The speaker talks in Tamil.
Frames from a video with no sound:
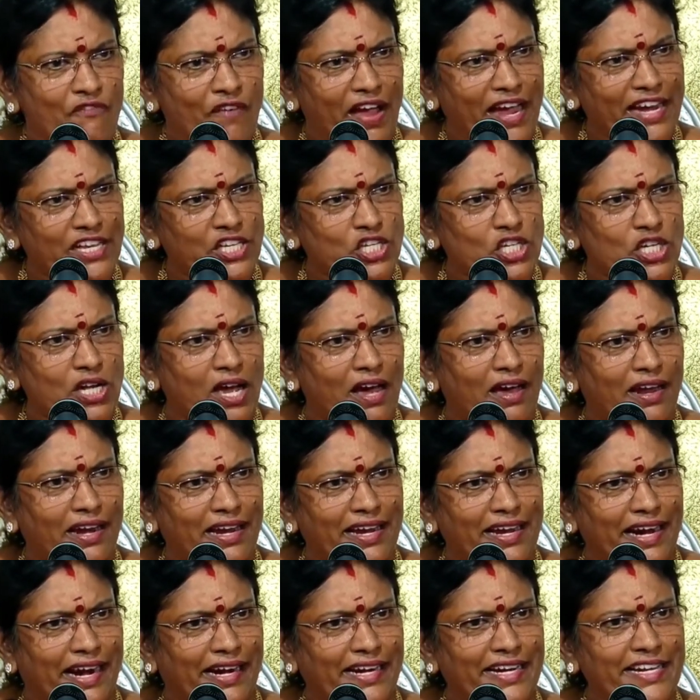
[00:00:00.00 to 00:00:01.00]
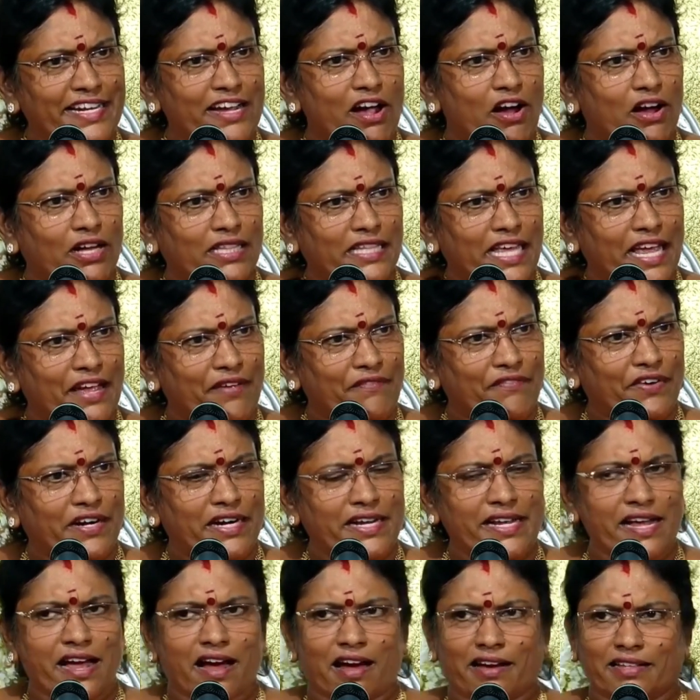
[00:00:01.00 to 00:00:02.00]
வேற்றாலே அழியாதே
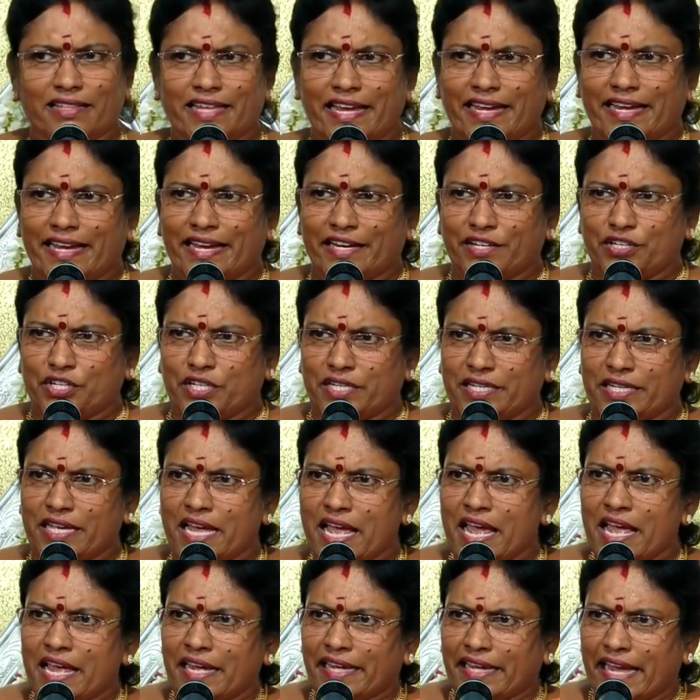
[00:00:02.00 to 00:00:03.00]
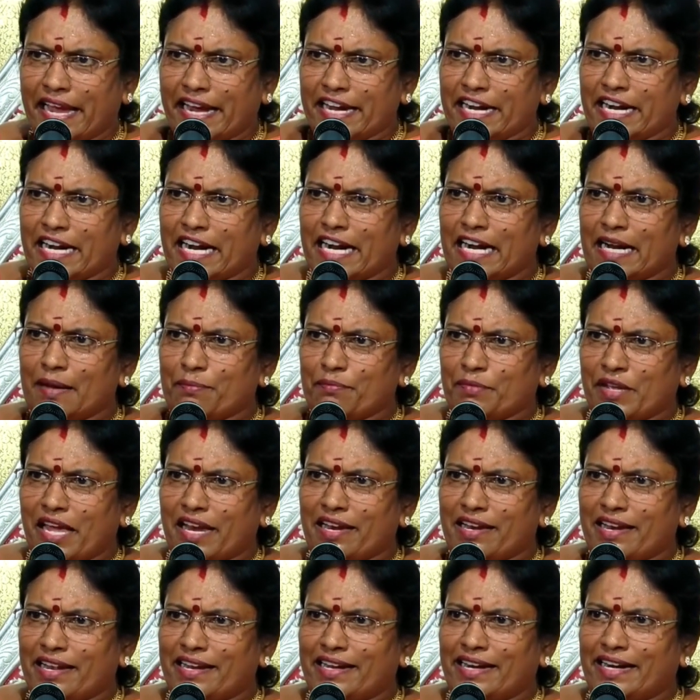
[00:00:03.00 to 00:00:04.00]
விழியாதே என்று எங்கனம்
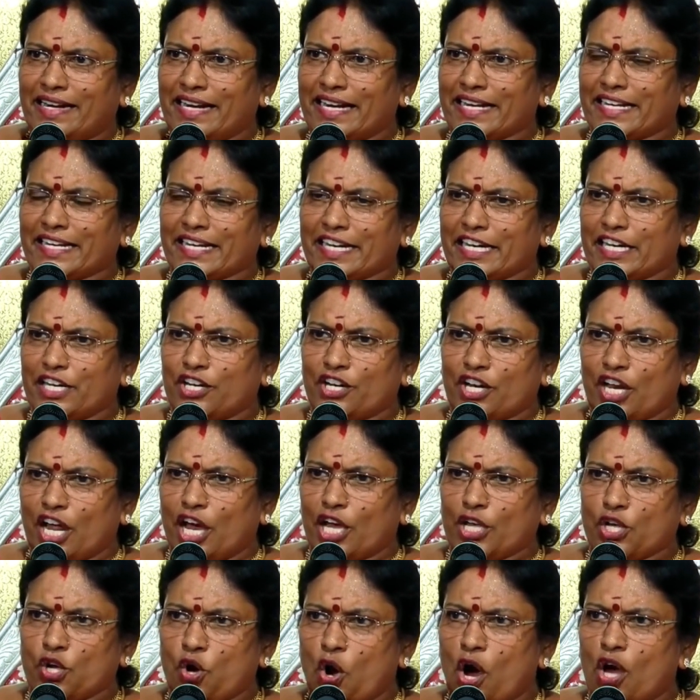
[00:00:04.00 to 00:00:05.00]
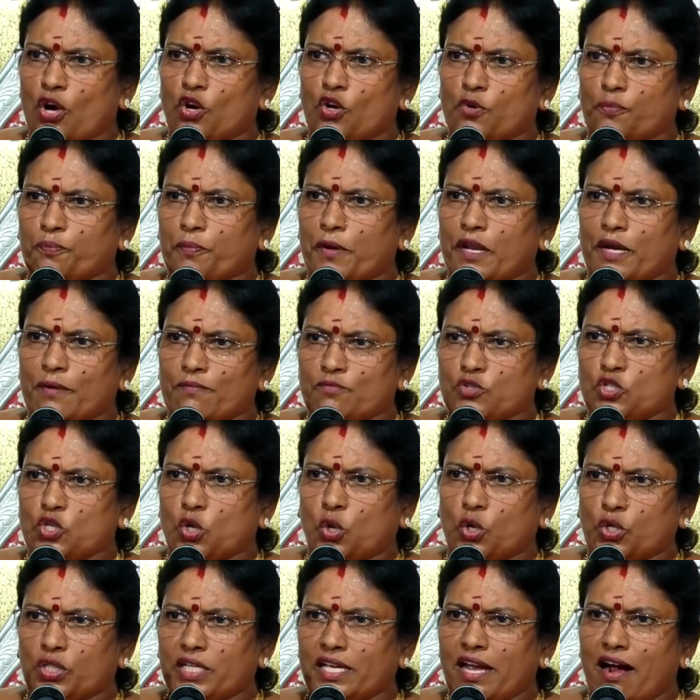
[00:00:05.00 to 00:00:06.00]
என்னை அழைக்கின்றாயோ அருட்பெரும்
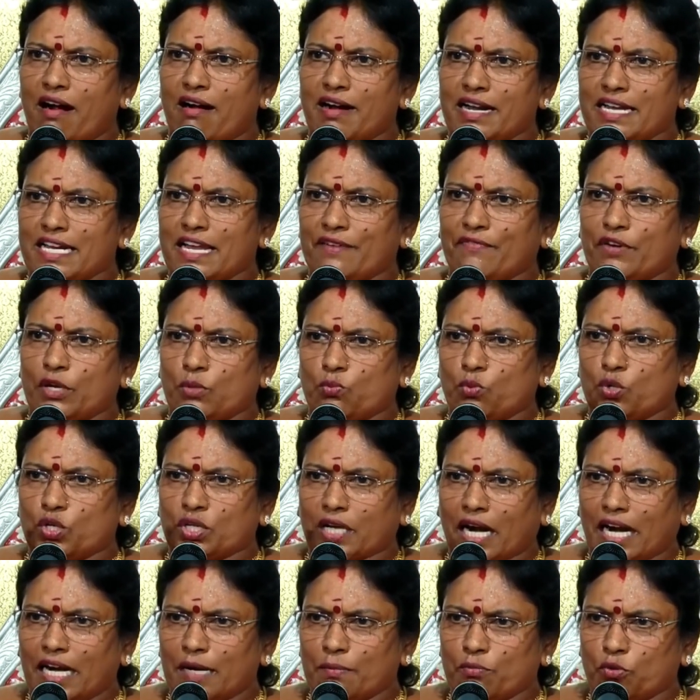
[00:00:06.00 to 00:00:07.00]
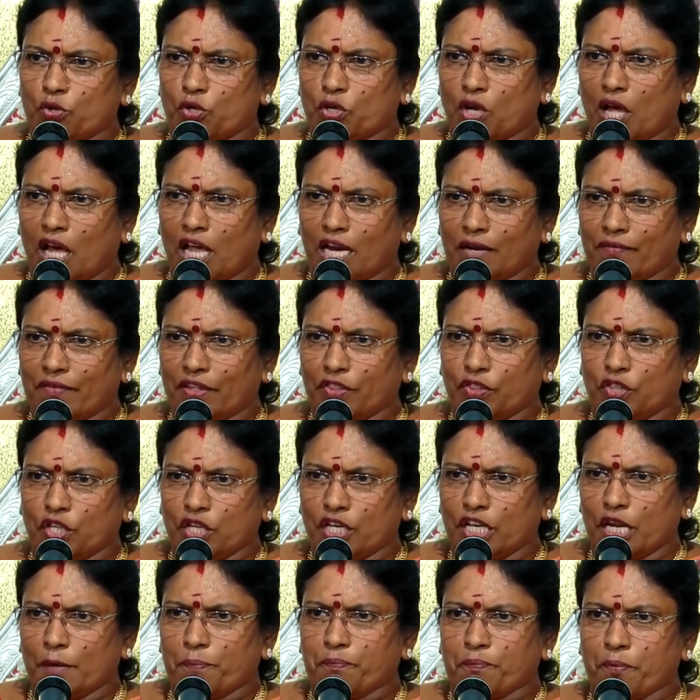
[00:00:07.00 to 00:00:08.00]
ஜோதி ஆண்டவன் உன் கண்முன்னால் வந்து
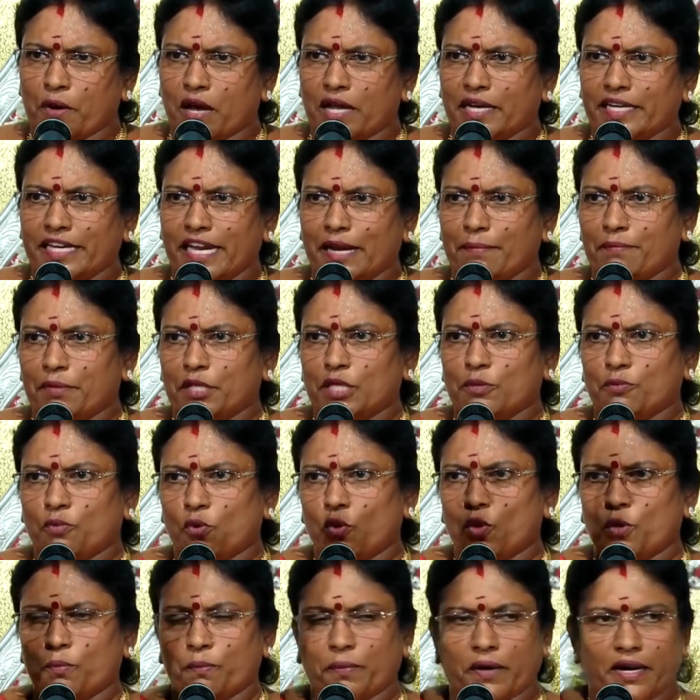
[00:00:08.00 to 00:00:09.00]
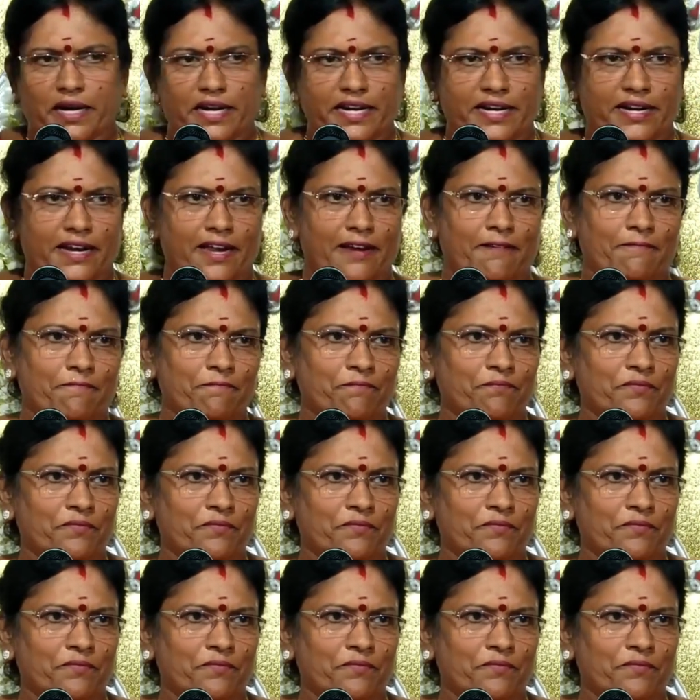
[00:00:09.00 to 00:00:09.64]
நிற்பான் என்பது போல் பாடினார்